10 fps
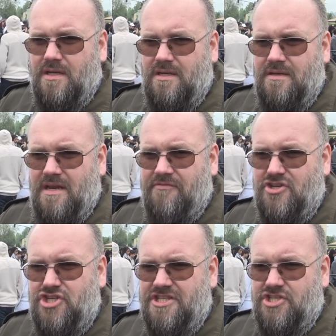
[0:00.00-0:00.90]
in den
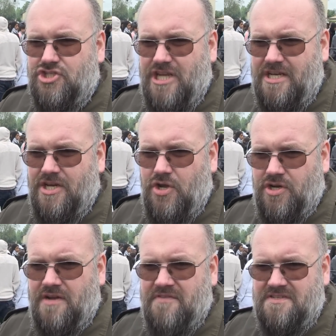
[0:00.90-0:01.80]
verschiedensten Städten in
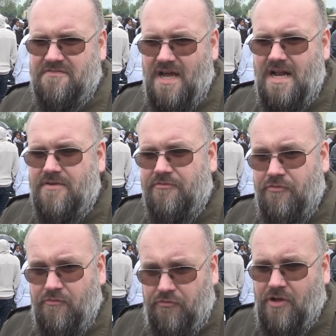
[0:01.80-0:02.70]
Nordrhein-Westfalen,
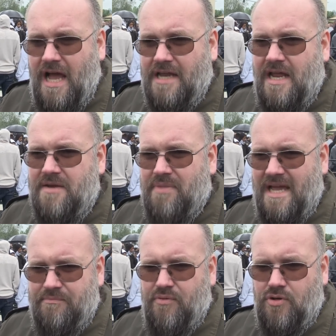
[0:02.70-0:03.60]
gerade an
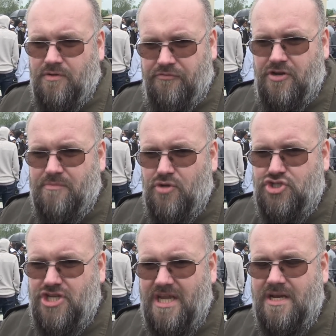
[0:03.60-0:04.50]
Brennpunkten vor den
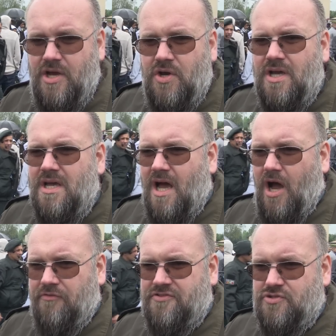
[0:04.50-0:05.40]
Moscheen auch,
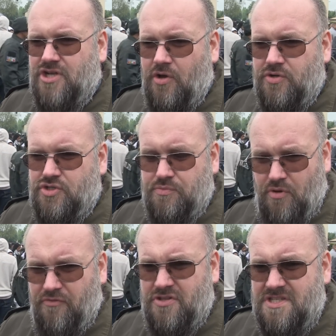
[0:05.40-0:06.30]
aufzutauchen und zu
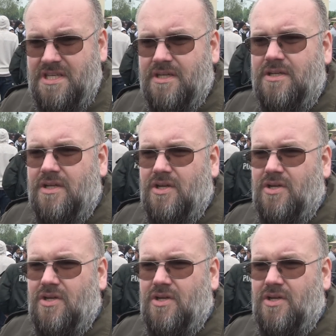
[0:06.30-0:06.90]
provozieren.